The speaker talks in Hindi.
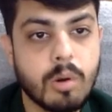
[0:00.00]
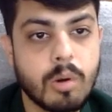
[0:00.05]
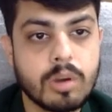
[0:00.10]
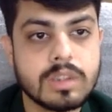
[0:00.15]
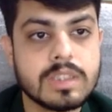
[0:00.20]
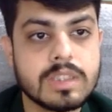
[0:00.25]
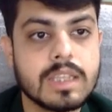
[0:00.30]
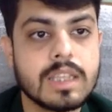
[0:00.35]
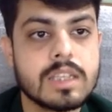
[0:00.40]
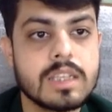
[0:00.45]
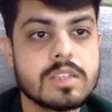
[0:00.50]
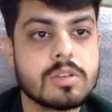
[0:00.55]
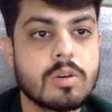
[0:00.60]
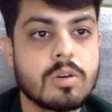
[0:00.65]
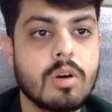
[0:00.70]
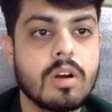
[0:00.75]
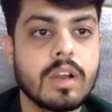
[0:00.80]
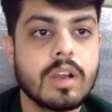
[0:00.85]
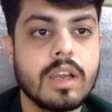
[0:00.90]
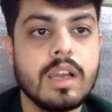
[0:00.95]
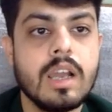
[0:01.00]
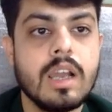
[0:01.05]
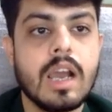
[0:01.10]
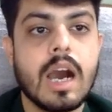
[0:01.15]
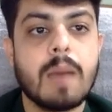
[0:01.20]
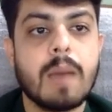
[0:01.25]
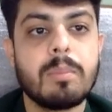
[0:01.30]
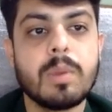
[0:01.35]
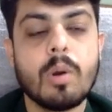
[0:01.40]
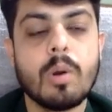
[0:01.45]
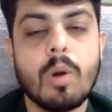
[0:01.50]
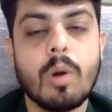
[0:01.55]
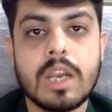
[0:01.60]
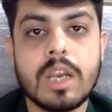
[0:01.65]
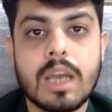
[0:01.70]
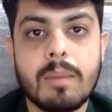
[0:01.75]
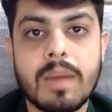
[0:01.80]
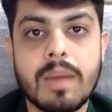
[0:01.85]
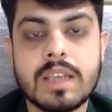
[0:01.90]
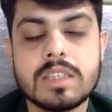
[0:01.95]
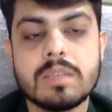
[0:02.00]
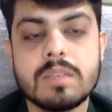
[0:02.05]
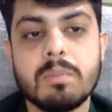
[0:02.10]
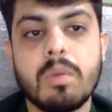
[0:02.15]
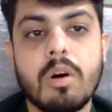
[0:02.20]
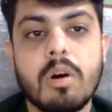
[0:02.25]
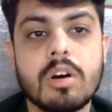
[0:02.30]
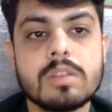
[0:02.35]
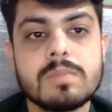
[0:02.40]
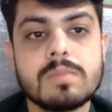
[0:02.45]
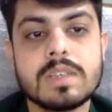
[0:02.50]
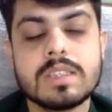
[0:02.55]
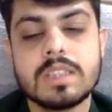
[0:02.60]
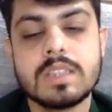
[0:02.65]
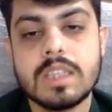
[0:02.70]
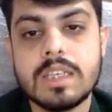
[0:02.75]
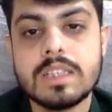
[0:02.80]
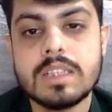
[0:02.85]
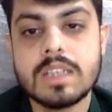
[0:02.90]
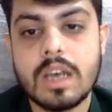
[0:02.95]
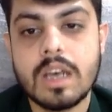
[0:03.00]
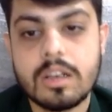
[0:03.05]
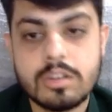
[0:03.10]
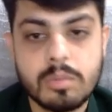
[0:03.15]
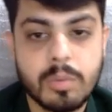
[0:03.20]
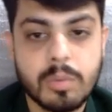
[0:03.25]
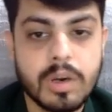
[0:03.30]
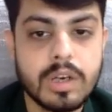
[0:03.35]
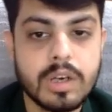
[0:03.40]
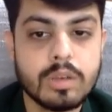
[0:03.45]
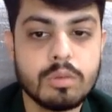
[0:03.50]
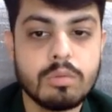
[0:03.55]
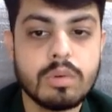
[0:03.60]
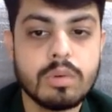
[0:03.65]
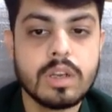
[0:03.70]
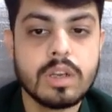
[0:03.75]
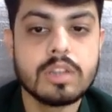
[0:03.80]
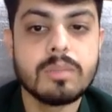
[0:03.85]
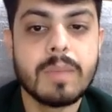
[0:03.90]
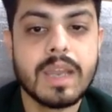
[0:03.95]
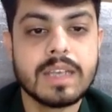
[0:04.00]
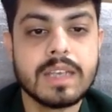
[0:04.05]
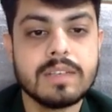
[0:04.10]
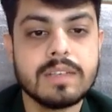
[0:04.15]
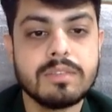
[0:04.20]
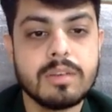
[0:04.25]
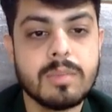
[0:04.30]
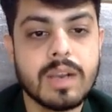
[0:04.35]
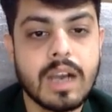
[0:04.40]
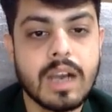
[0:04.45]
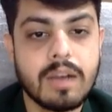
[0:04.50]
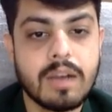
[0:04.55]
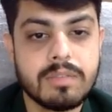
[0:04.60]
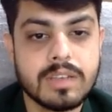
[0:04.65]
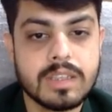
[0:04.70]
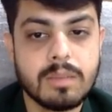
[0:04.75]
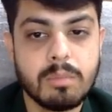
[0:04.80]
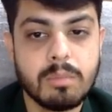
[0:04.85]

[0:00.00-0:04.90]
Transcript: बहुत ही ज्यादा स्ट्रॉग है अपने ऑल टाइम हाई से बहुत बस तीन चार सौ पॉइंट दूर है तो बैंक निफ्टी में काफी ज्यादा